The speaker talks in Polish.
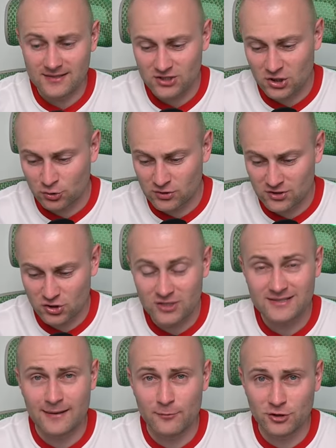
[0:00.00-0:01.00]

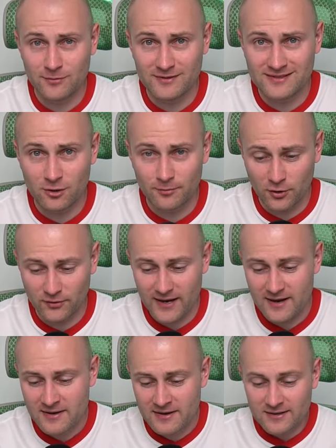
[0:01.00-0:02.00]
1300 może być zrobione.